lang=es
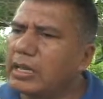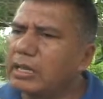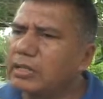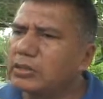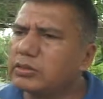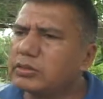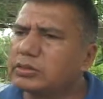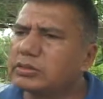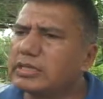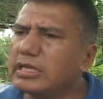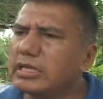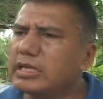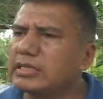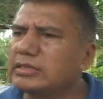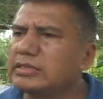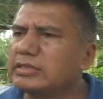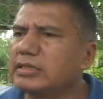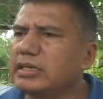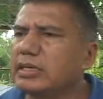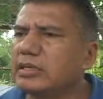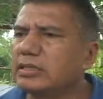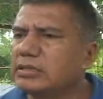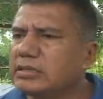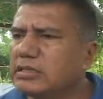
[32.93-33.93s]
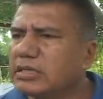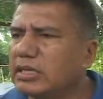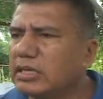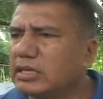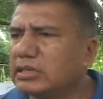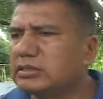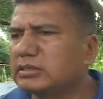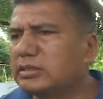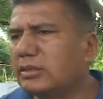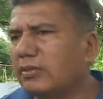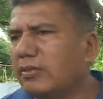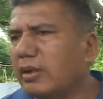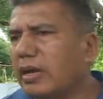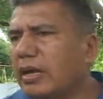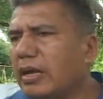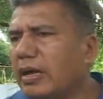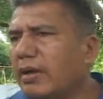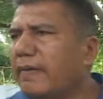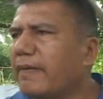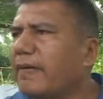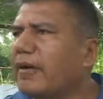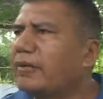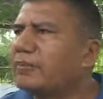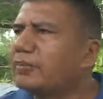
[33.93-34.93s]
Entonces, sí, se va
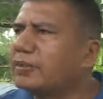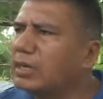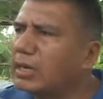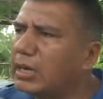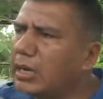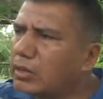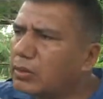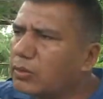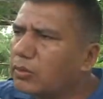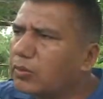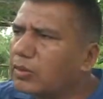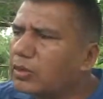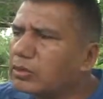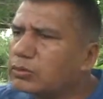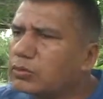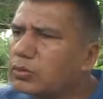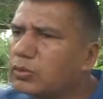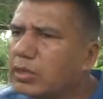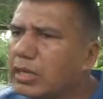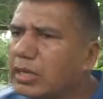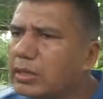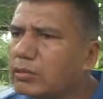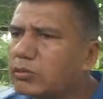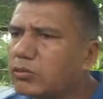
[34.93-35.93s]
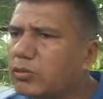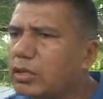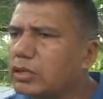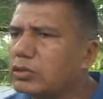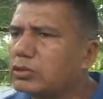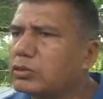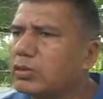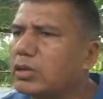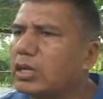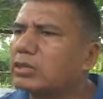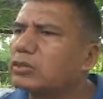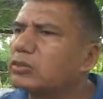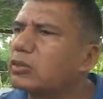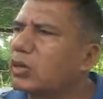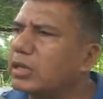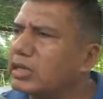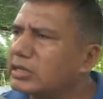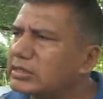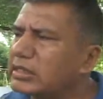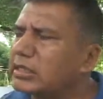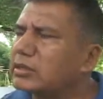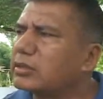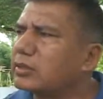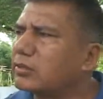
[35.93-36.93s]
a abrir la cobertura en cuanto a todas
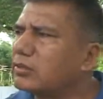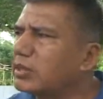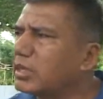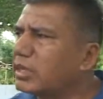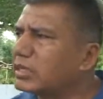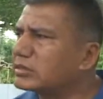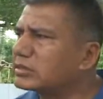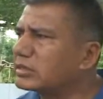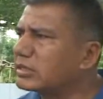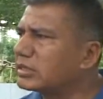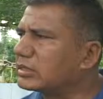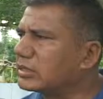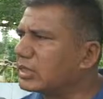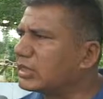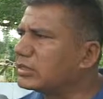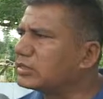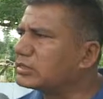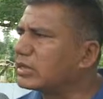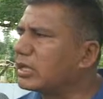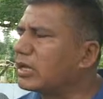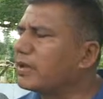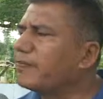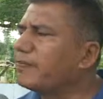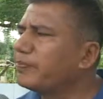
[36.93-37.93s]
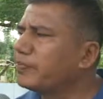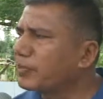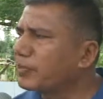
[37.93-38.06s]
las actividades que realiza